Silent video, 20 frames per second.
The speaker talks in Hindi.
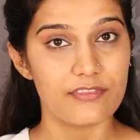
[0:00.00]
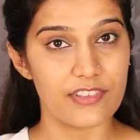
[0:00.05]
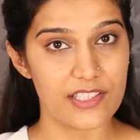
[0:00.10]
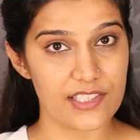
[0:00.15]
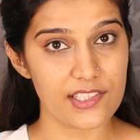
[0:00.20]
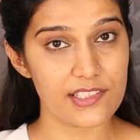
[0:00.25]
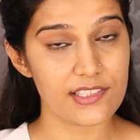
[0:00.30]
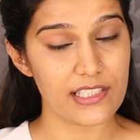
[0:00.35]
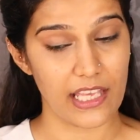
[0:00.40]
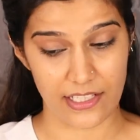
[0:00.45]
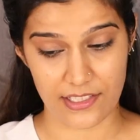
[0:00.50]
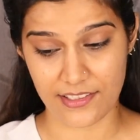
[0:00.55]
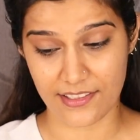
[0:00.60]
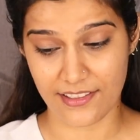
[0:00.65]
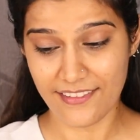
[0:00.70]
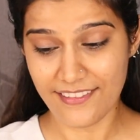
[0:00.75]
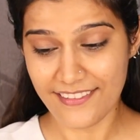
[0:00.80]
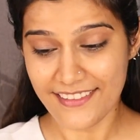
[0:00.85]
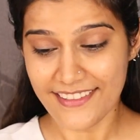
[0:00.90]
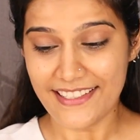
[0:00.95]
फेसेस
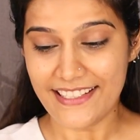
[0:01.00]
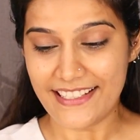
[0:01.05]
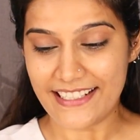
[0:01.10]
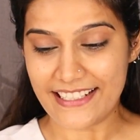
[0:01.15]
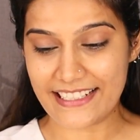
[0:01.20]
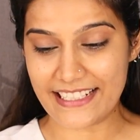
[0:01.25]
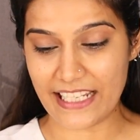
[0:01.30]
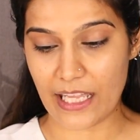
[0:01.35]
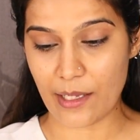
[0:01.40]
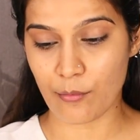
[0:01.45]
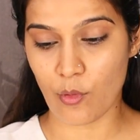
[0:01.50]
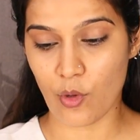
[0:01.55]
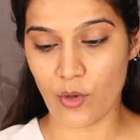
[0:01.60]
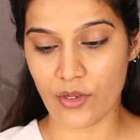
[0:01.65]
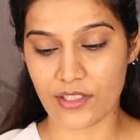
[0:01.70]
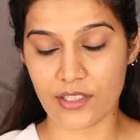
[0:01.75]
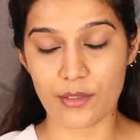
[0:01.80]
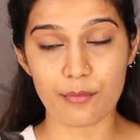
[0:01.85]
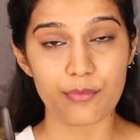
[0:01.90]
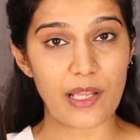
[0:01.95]
कैनेडा ग्लैम
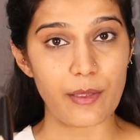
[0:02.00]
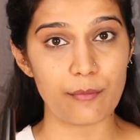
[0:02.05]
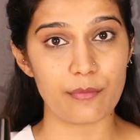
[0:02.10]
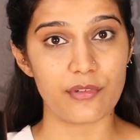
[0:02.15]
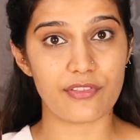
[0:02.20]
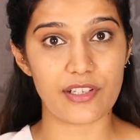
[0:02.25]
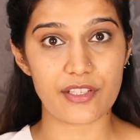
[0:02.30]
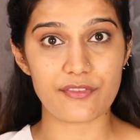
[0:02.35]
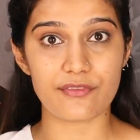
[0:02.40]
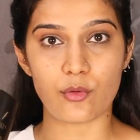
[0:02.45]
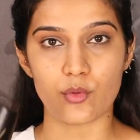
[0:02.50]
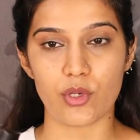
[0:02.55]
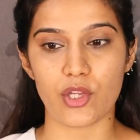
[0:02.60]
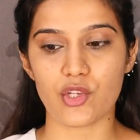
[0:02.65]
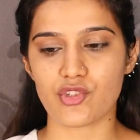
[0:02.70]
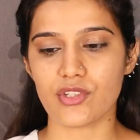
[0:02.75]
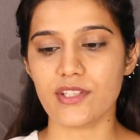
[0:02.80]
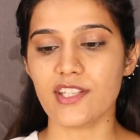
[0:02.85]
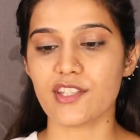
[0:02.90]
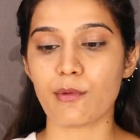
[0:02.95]
ऑन प्राइम परफेक्ट
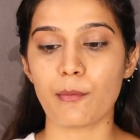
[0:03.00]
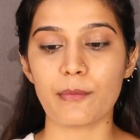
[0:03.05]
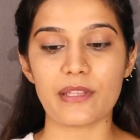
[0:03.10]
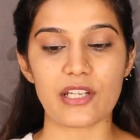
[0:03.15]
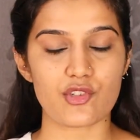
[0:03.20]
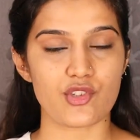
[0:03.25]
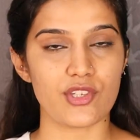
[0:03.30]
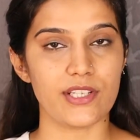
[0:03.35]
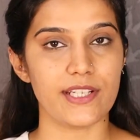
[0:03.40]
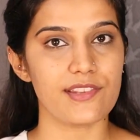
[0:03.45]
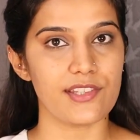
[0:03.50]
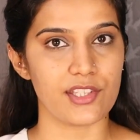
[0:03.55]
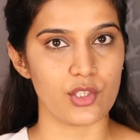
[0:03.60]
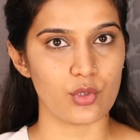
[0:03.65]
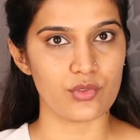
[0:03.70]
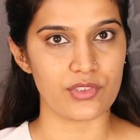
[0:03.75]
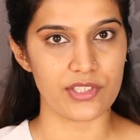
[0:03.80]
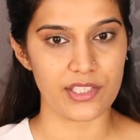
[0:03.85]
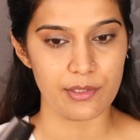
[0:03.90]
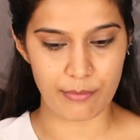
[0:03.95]
फाउंडेशन इसमें मेरा शेड है
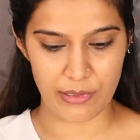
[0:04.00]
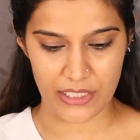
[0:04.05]
जीरो थ्री